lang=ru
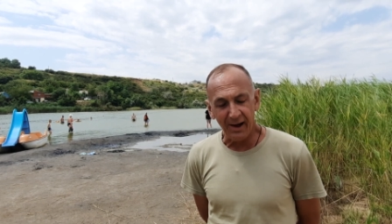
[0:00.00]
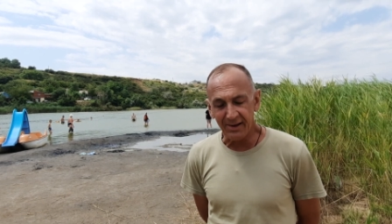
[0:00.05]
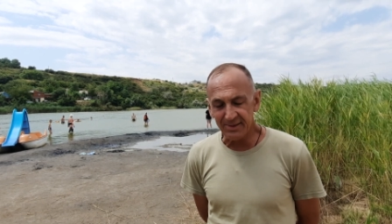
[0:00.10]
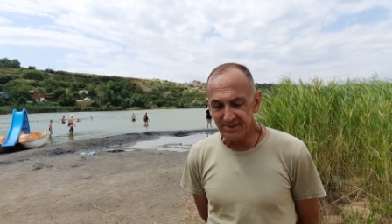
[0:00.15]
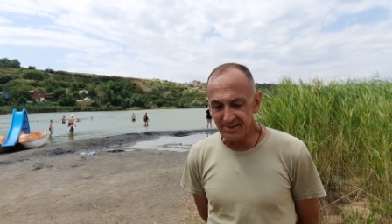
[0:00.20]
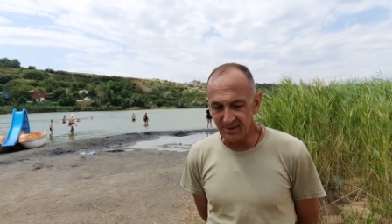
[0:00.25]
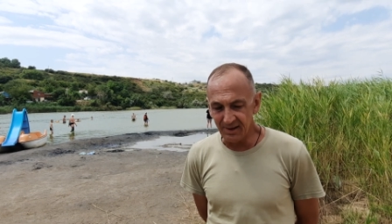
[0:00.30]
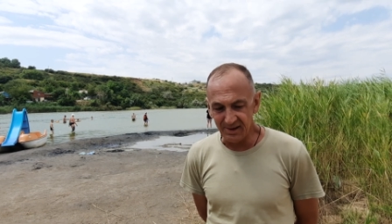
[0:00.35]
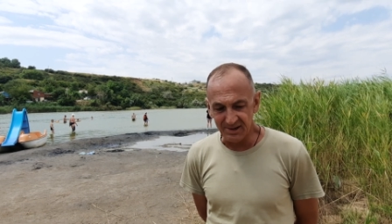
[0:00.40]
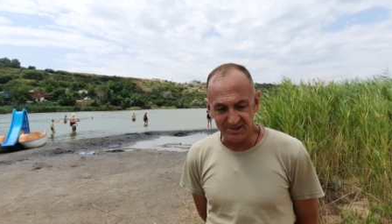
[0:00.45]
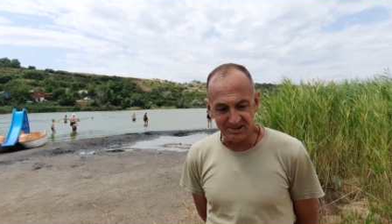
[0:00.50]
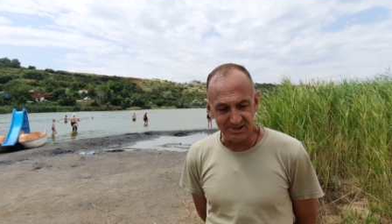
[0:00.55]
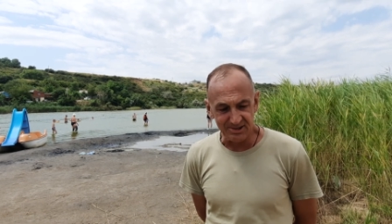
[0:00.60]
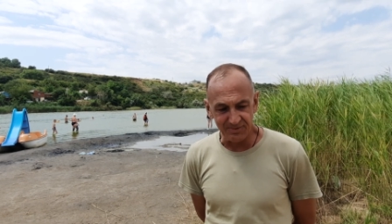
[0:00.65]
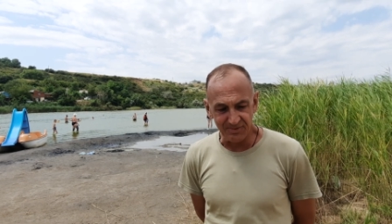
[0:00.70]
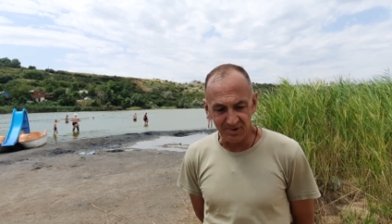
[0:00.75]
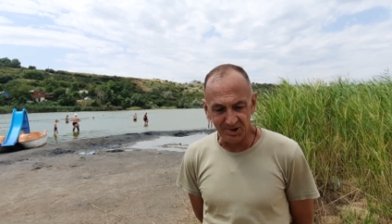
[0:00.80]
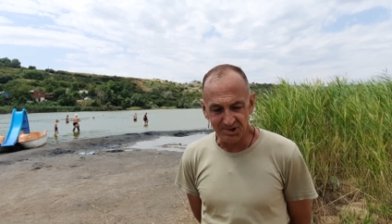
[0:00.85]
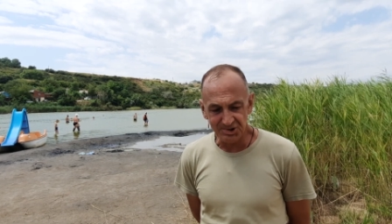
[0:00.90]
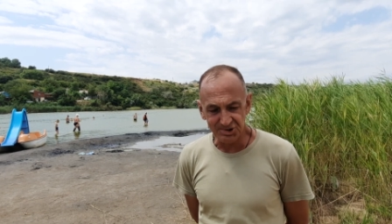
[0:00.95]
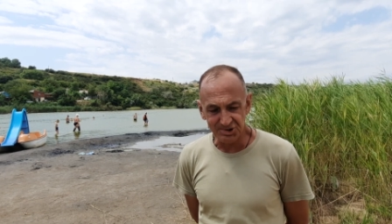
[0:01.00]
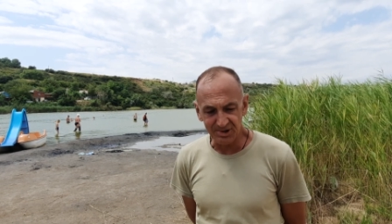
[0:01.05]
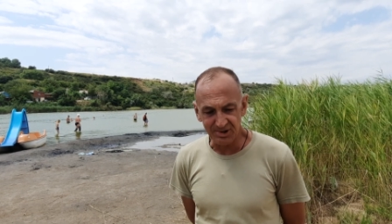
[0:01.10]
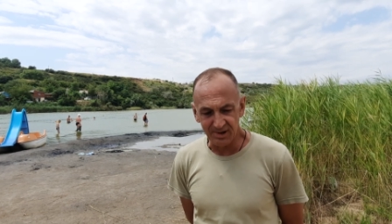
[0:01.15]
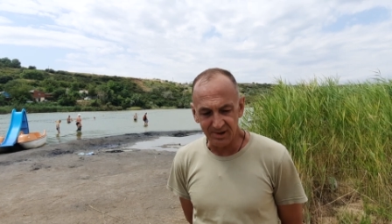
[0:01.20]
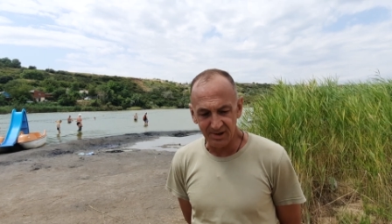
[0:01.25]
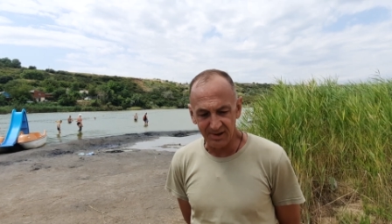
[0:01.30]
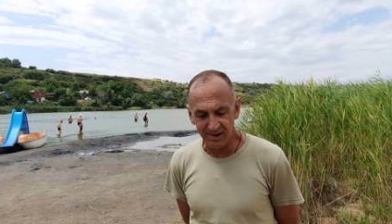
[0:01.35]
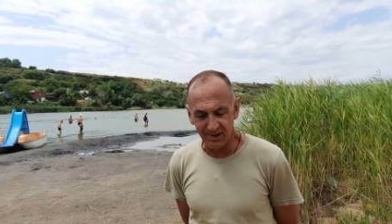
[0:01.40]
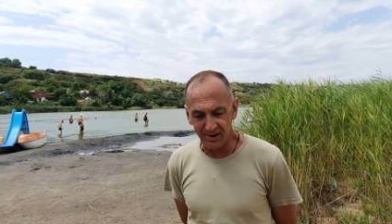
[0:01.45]
Одна
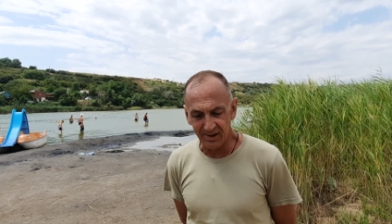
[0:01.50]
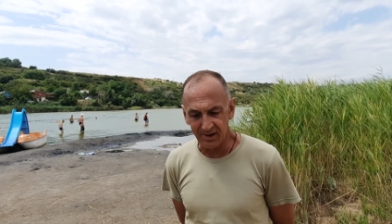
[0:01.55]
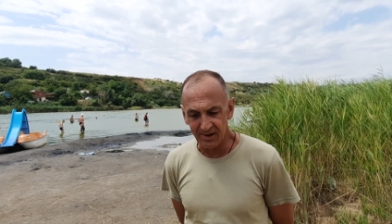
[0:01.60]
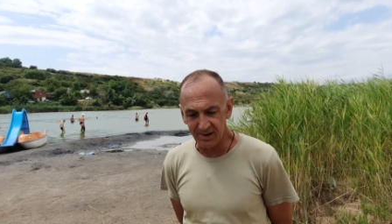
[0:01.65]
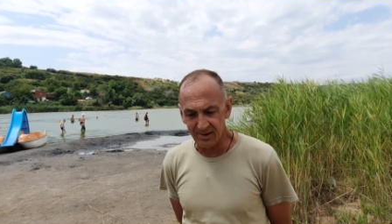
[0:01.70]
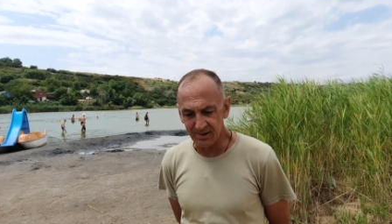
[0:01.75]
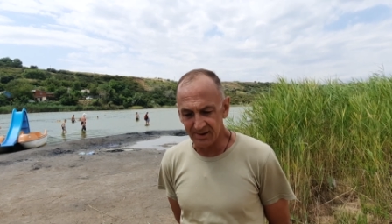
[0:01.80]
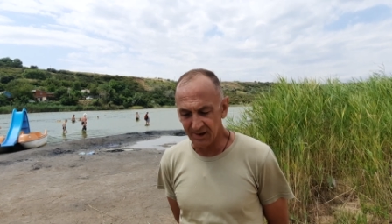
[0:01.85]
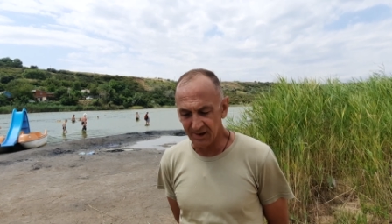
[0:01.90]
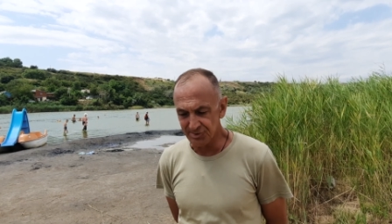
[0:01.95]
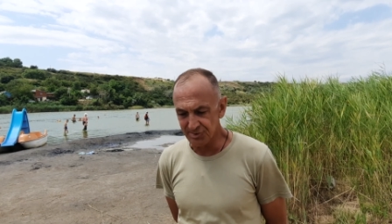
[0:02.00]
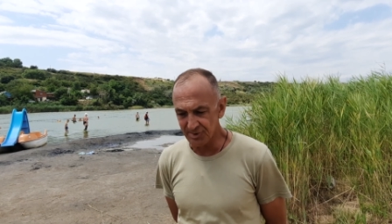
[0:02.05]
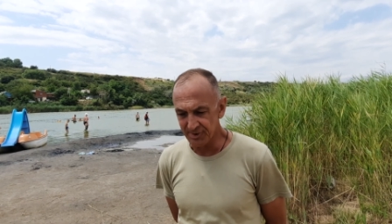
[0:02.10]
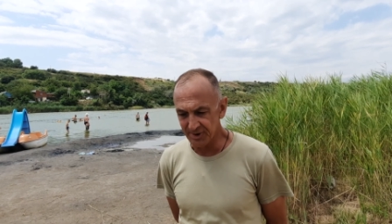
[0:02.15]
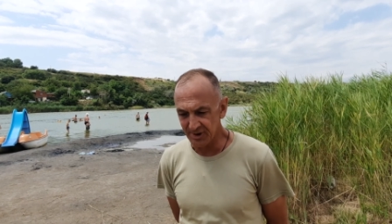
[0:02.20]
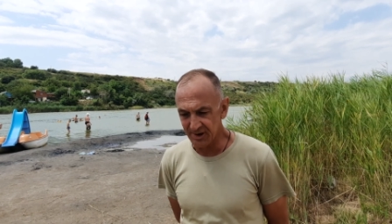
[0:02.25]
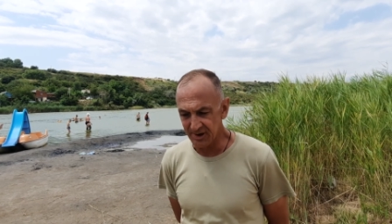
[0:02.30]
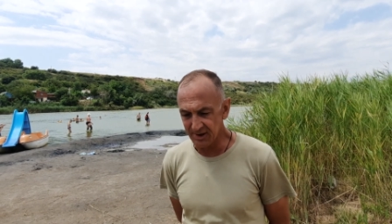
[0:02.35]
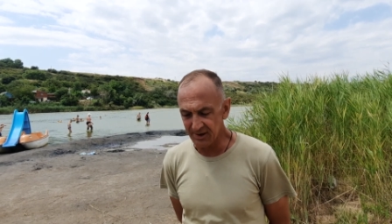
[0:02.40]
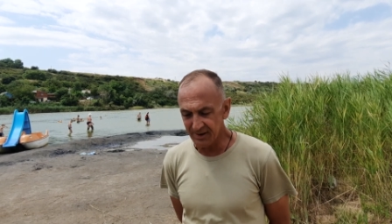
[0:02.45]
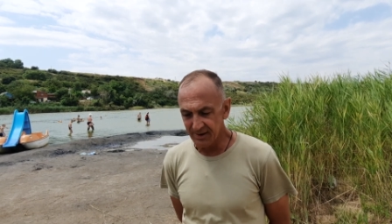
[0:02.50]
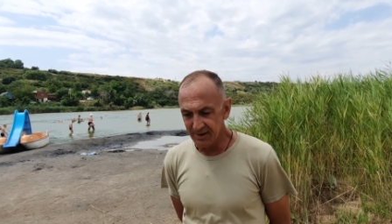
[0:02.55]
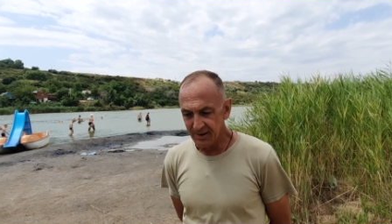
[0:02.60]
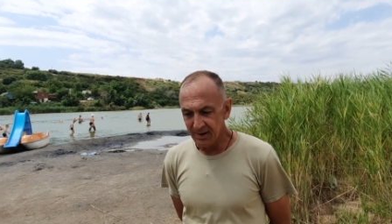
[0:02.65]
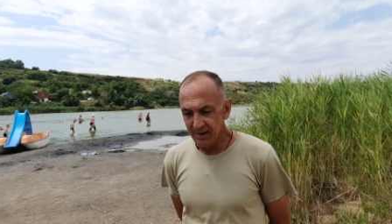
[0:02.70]
скважина, а, которая